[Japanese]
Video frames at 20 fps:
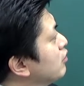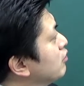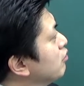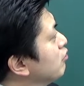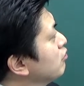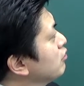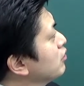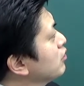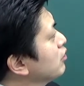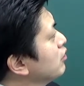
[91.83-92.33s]

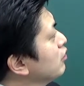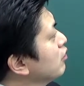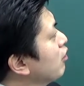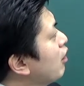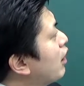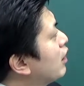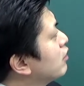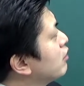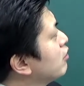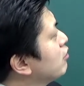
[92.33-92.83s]
そうすると
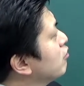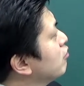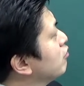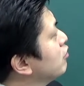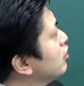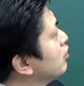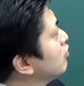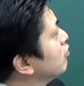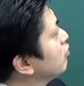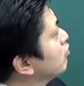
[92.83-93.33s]
80
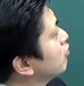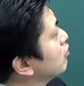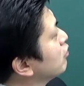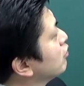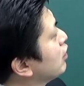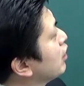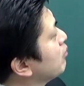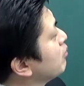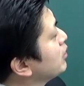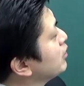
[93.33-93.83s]
人ということ
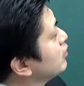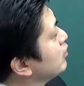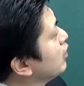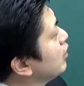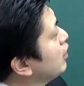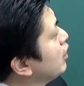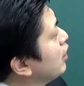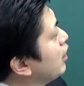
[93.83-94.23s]
になります。